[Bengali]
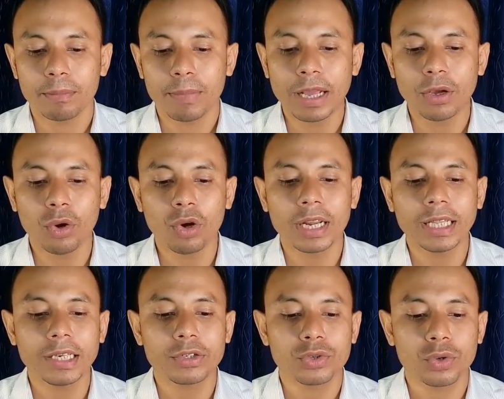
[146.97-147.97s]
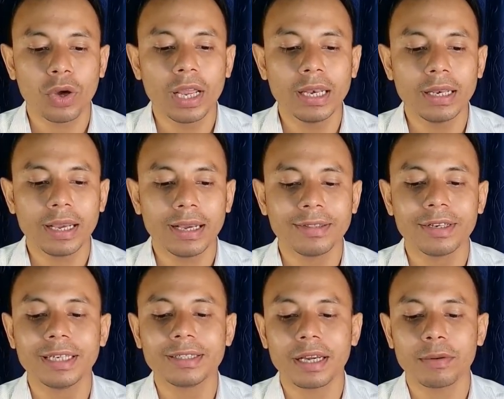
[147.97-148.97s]
বায়ো অর্গ্যানিক সয়েল
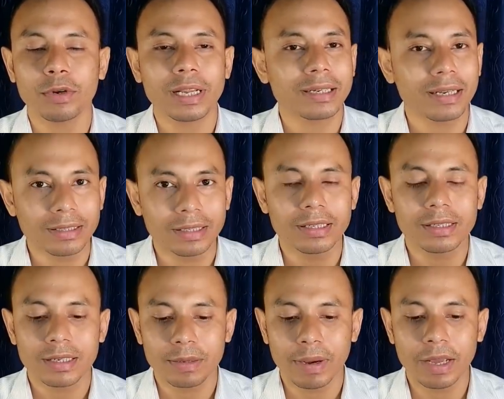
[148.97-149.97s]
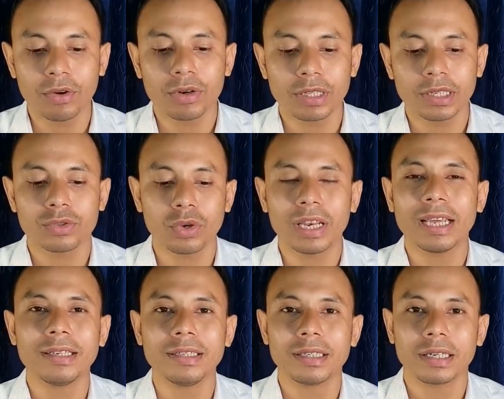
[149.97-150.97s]
এনরিচার বলে একটা জিনিস সেই বায়ো অর্গ্যানিক সয়েল
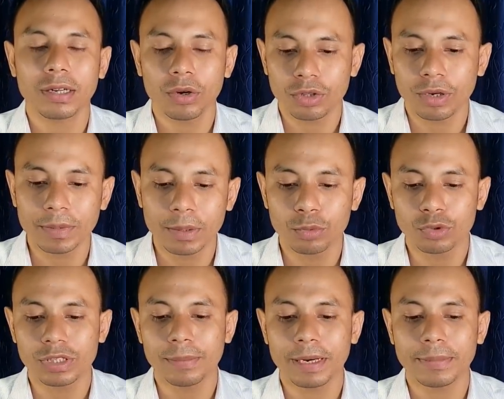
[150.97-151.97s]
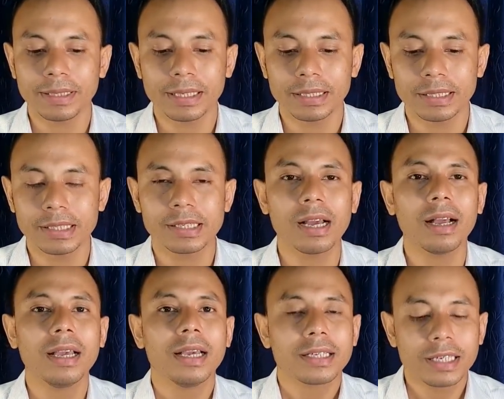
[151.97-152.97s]
এনরিচারটা হয়তো আপনারা বুঝতে পারবেন কি জিনিসটা
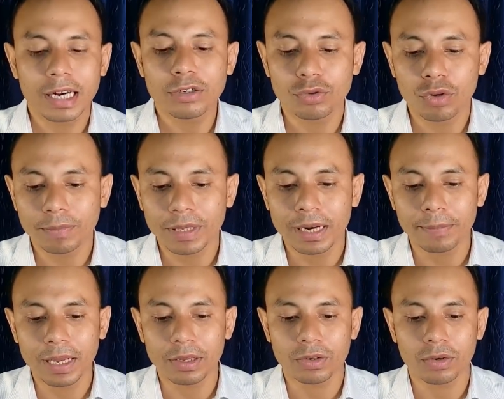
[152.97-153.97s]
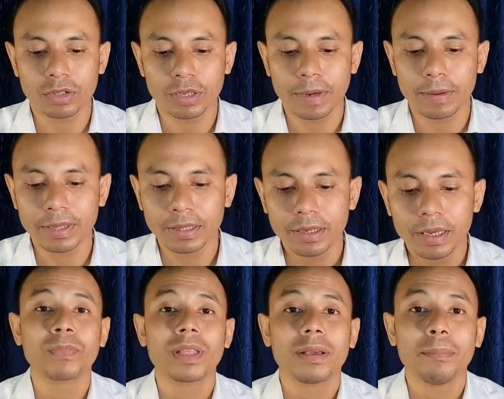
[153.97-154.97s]
সেটার জন্য আপনারা অ্যাপ্লাই করতে পারবেন
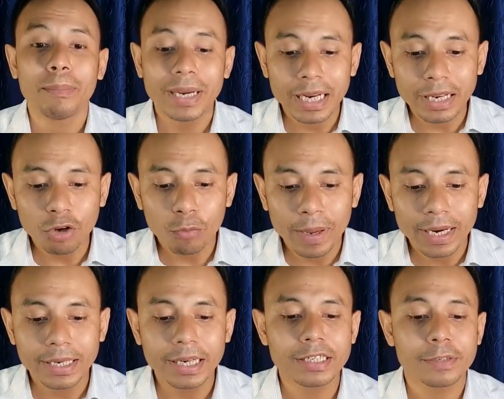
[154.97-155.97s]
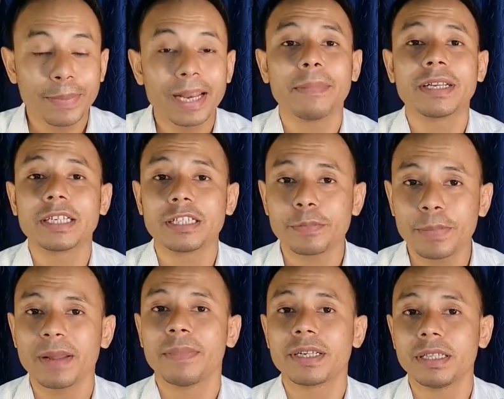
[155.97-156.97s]
ব্যাটারি অপারেটেড স্প্রে মেশিন
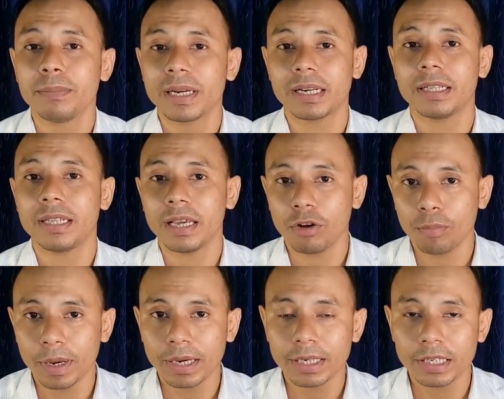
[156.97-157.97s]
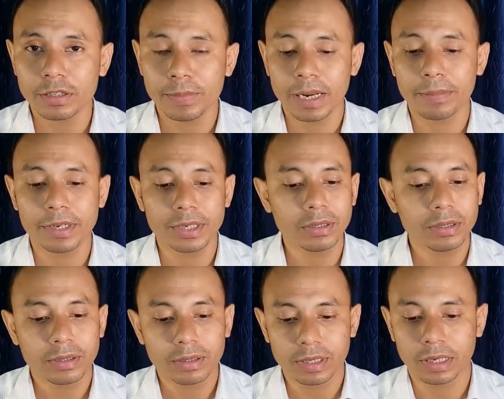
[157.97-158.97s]
স্প্রে মেশিন ব্যাটারি নিয়ে অপারেটেড স্প্রে মেশিন
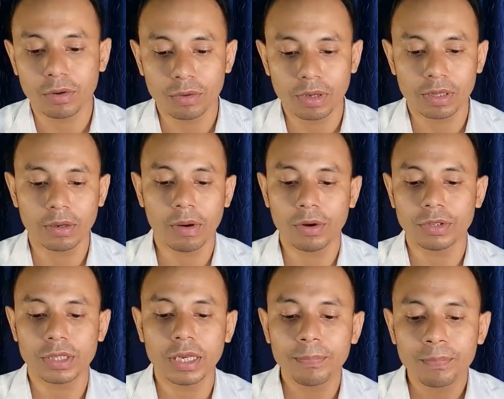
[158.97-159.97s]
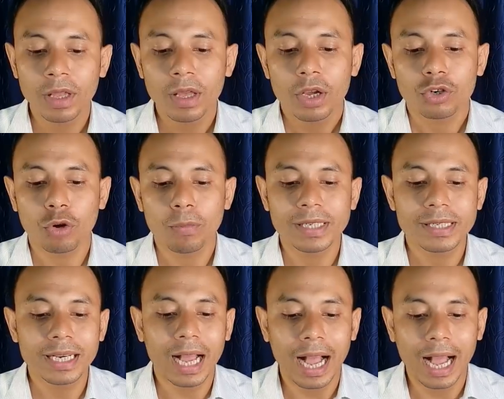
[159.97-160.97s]
সেটাও দেওয়া হচ্ছে
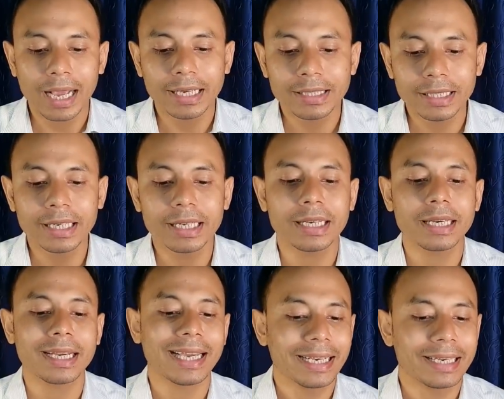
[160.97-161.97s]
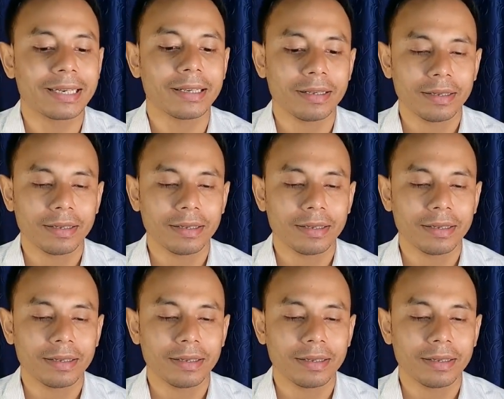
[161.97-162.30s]
ডোমেস্টিক হাইজিনিক কিট